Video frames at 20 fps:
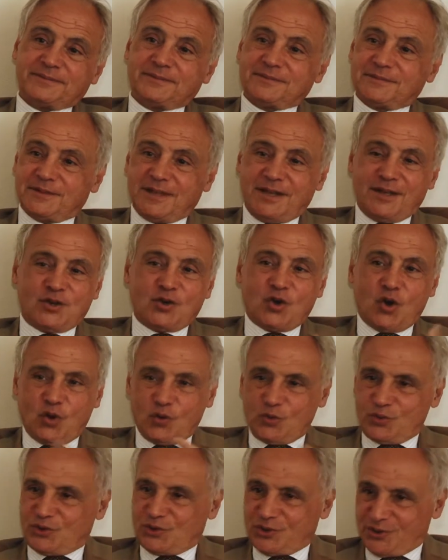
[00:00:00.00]
dei
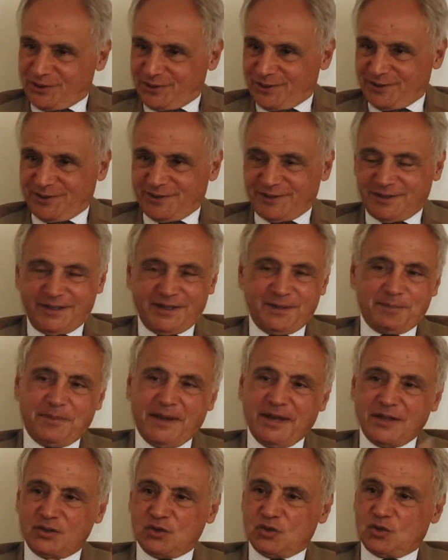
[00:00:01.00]
coach, eh, dei
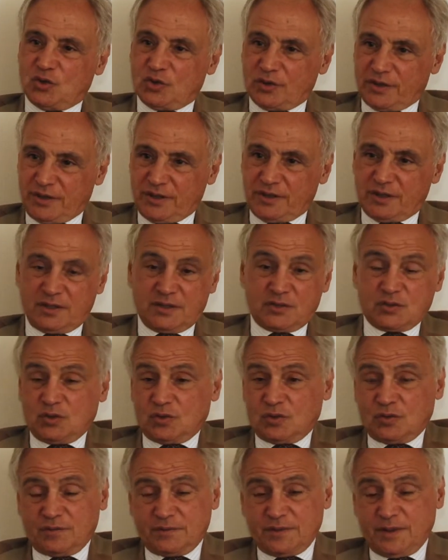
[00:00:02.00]
mentori, che
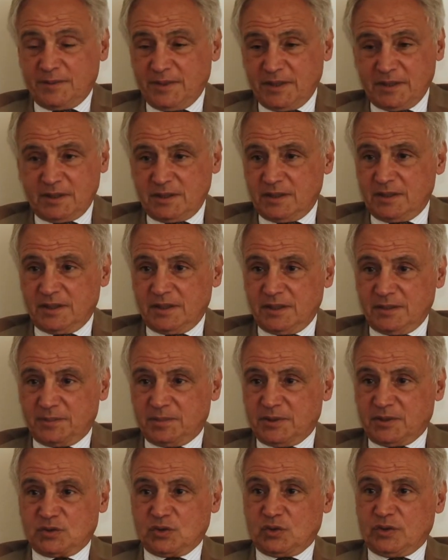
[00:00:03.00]
sono ovviamente delle
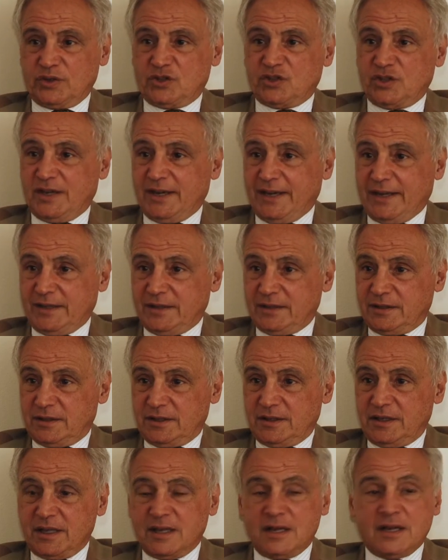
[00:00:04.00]
persone
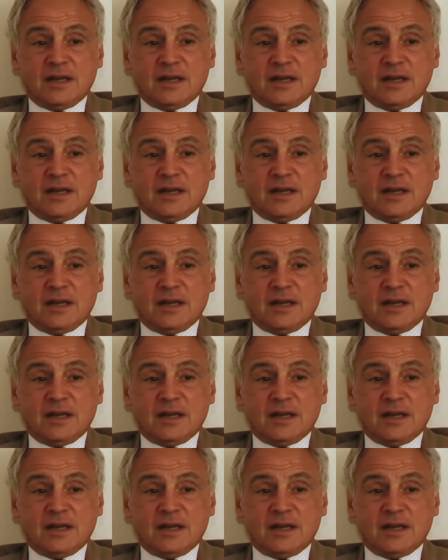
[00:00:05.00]
eccellenti,